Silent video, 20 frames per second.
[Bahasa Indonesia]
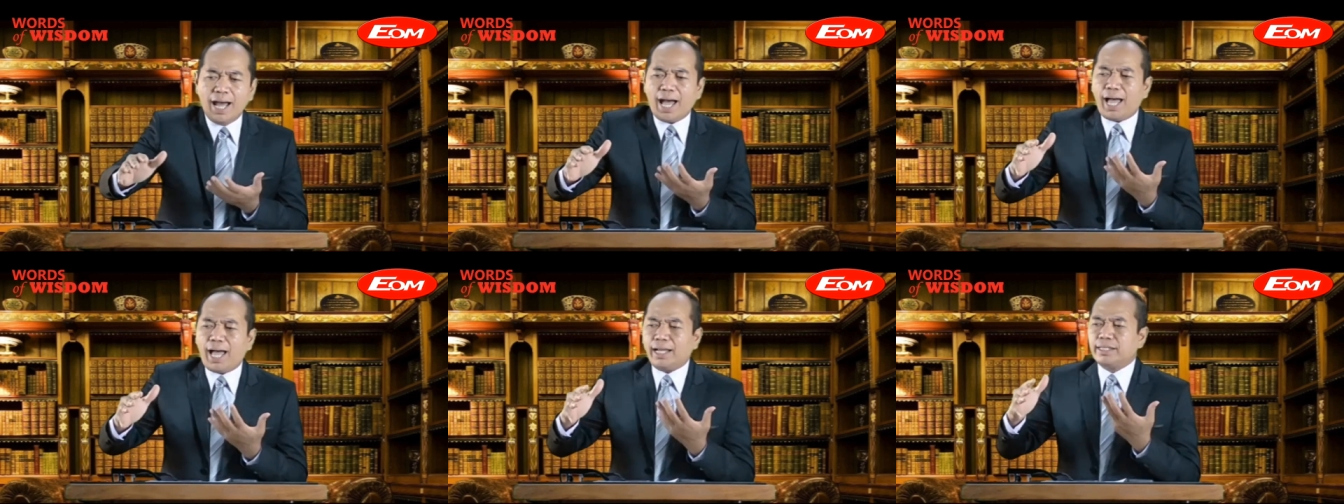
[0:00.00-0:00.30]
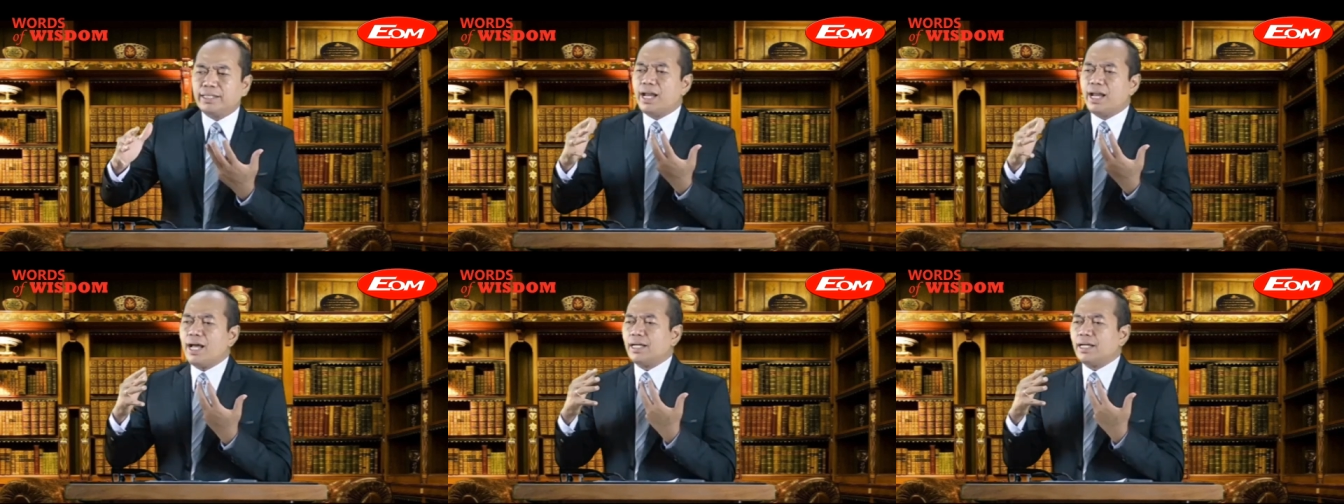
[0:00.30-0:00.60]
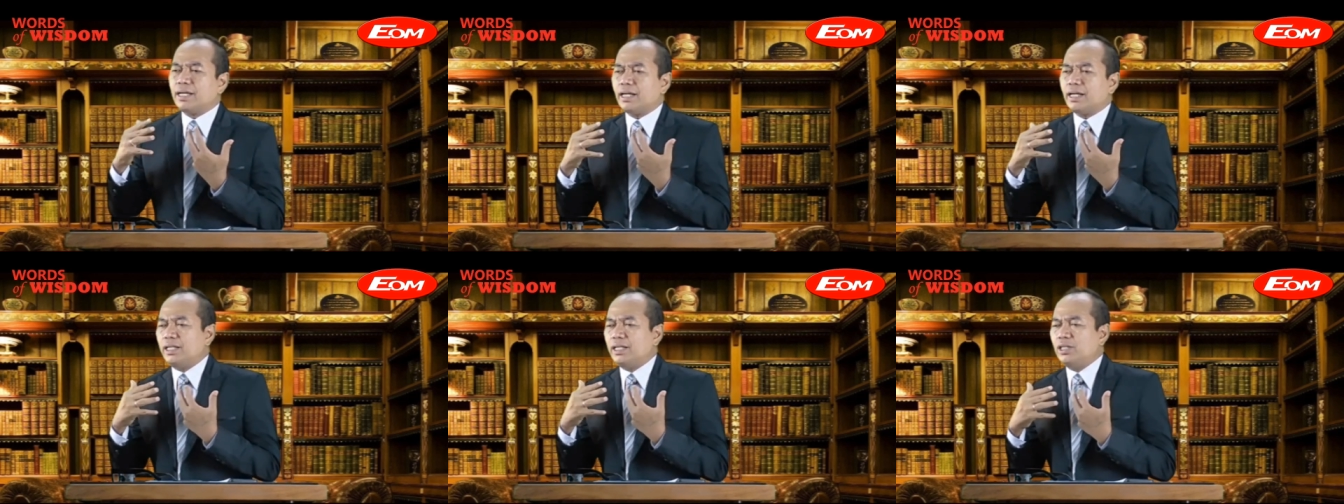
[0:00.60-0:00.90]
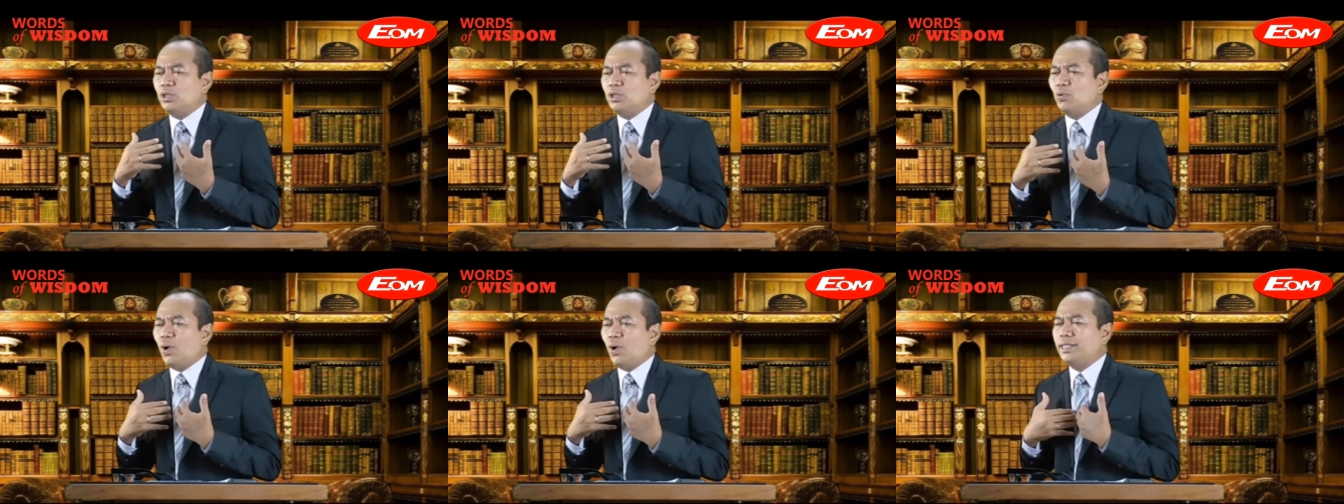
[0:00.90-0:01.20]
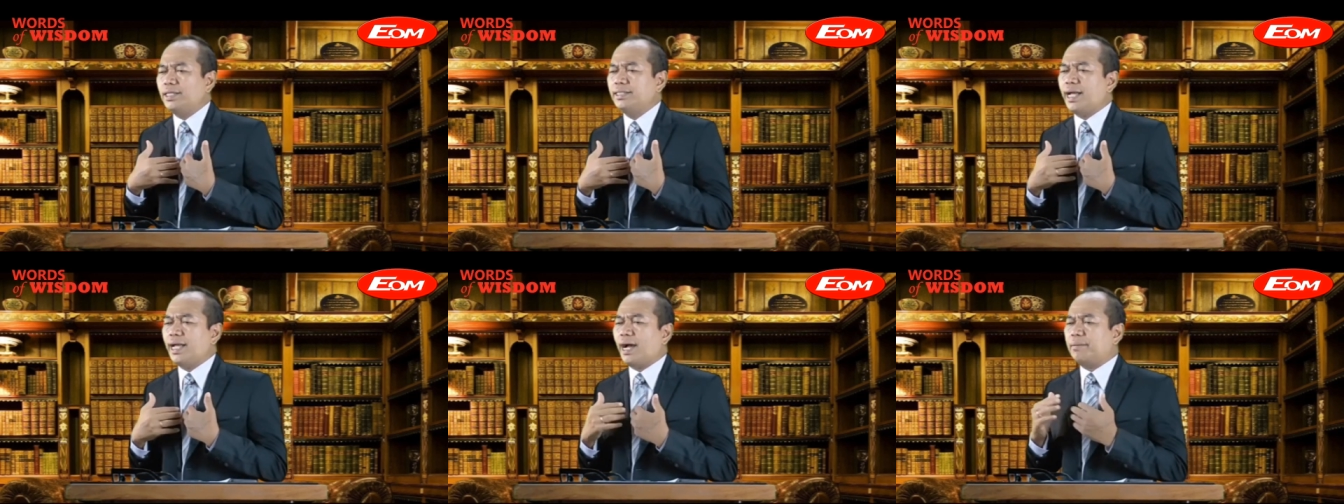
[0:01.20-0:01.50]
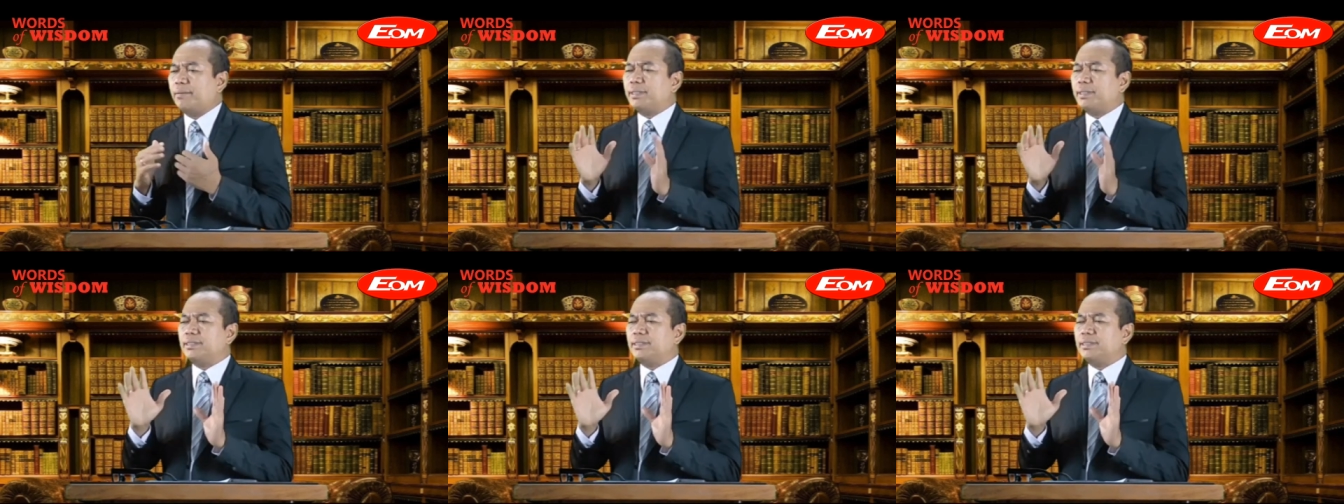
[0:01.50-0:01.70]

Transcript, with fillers: Ada kerinduan yang